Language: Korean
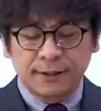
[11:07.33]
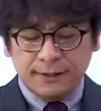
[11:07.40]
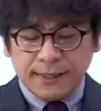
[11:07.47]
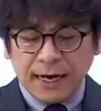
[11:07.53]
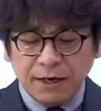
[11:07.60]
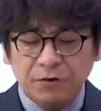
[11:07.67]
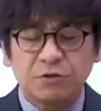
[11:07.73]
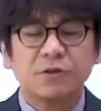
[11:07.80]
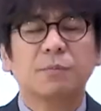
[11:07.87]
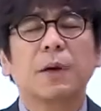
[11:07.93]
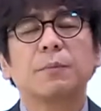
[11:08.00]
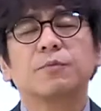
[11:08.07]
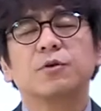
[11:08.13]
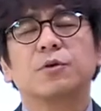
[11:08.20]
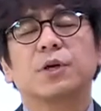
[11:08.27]
상위 누적
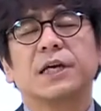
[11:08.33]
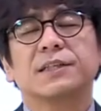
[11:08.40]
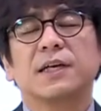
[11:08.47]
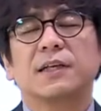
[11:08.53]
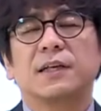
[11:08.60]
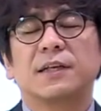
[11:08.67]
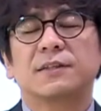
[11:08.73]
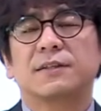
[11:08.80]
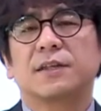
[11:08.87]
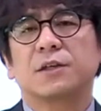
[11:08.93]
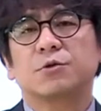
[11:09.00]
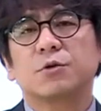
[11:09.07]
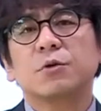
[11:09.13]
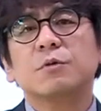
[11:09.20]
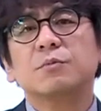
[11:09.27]
100분위로 계산을 했을 때
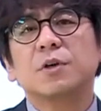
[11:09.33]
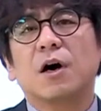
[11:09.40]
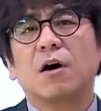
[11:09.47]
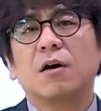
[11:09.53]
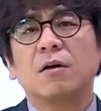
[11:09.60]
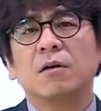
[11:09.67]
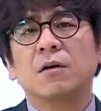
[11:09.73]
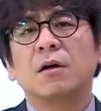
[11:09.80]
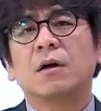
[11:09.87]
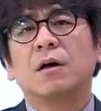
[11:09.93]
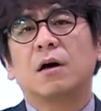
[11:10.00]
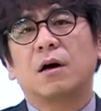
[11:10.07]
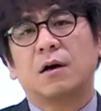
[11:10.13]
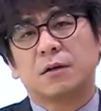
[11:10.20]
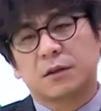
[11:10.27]
조금 더
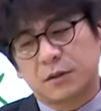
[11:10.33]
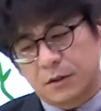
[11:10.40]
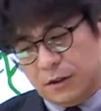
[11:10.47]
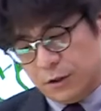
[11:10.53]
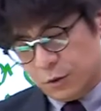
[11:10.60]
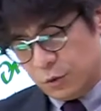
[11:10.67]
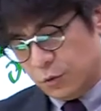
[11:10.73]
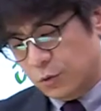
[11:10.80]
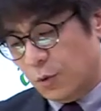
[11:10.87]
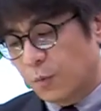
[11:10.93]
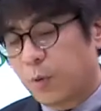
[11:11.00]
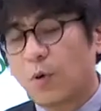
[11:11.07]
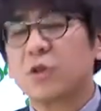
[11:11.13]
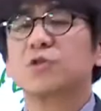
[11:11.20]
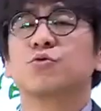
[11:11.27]
그
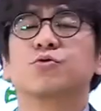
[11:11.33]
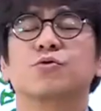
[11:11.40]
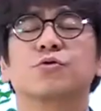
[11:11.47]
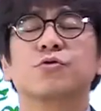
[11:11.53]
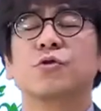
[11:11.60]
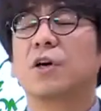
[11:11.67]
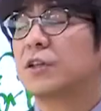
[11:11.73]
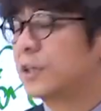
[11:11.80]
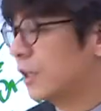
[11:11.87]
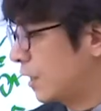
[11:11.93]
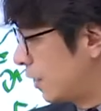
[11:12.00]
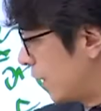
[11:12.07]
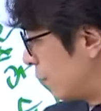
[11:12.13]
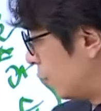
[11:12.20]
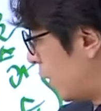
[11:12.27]
유동폭이
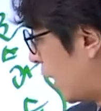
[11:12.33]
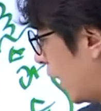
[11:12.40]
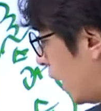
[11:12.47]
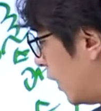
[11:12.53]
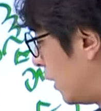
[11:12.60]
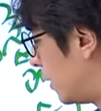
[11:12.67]
줄어들기 때문에